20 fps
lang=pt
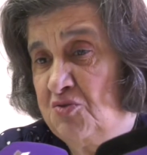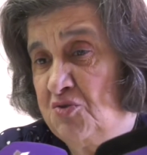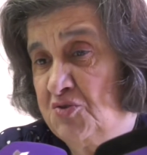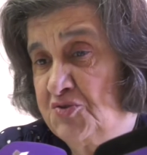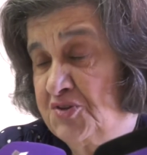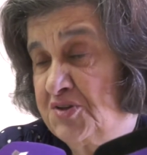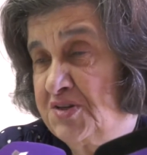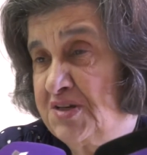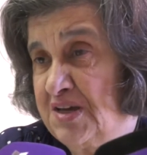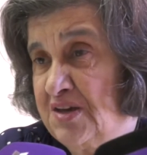
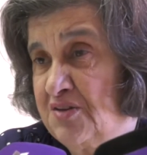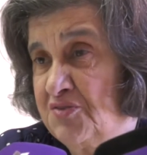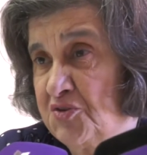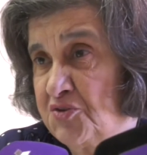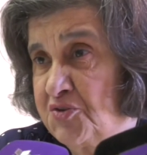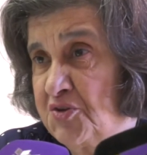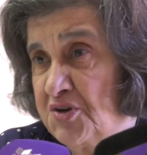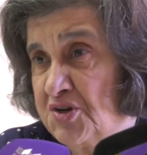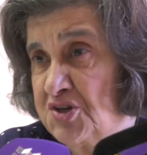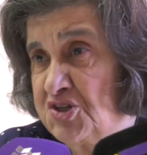contratei a
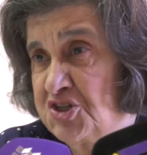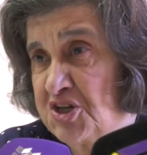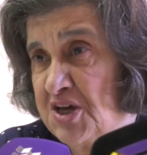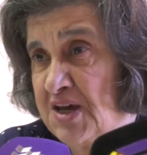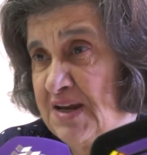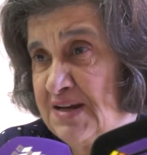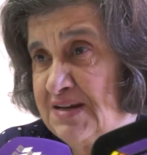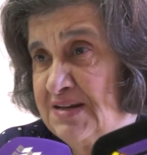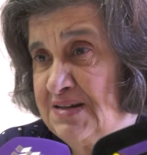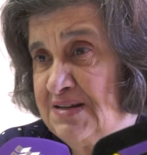doutora
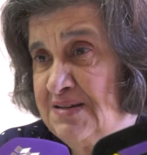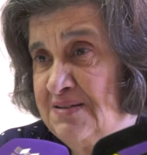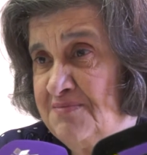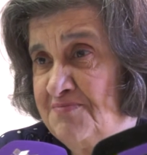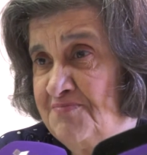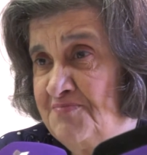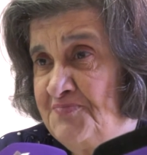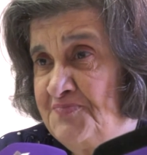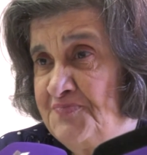Xena